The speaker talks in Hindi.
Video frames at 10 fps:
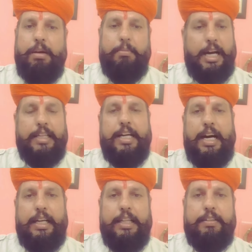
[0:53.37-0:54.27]
महाराजा
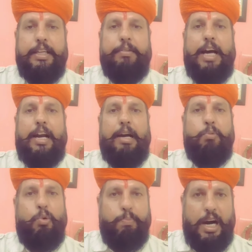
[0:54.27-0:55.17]
अनंत देव नारायण
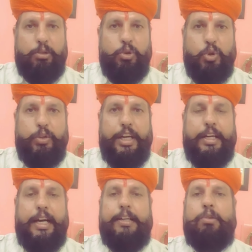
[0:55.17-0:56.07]
भूप बहादुर जो कि
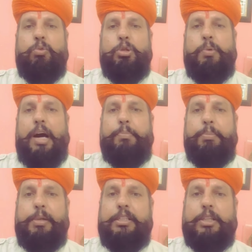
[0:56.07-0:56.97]
ग्रेटर कूच बिहार
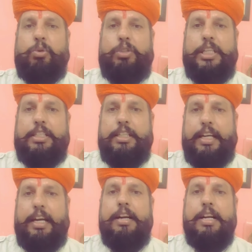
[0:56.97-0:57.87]
पीपल्स एसोसिएशन
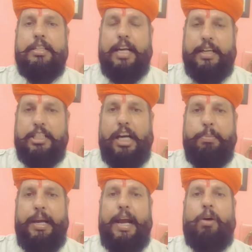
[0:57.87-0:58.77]
के संरक्षक
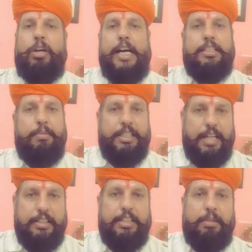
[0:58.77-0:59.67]
भी हैं और राज्यसभा
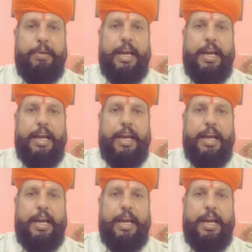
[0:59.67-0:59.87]
सांसद भी